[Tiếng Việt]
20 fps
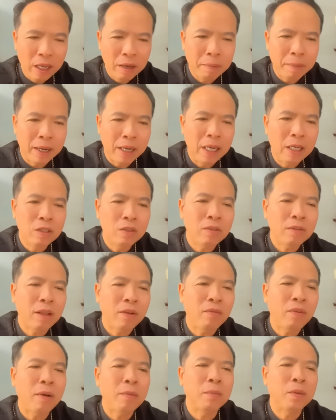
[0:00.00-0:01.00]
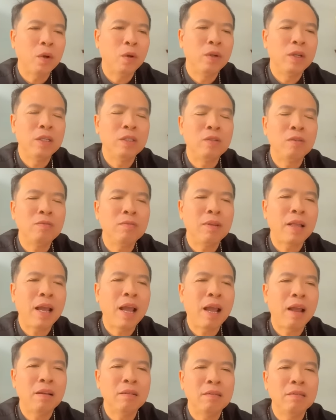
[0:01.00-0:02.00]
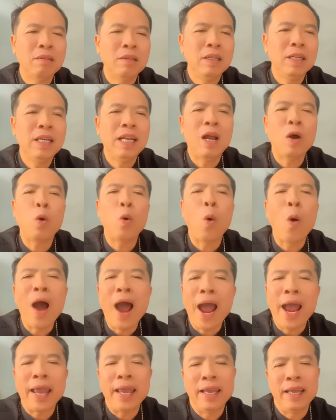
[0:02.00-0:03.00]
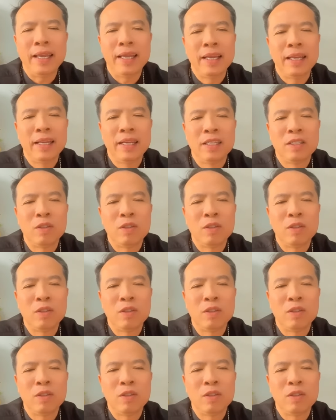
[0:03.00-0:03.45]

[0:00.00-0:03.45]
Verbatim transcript: Nhưng mà khi chúng ta phạm tội thì chúng ta đi ra ngoài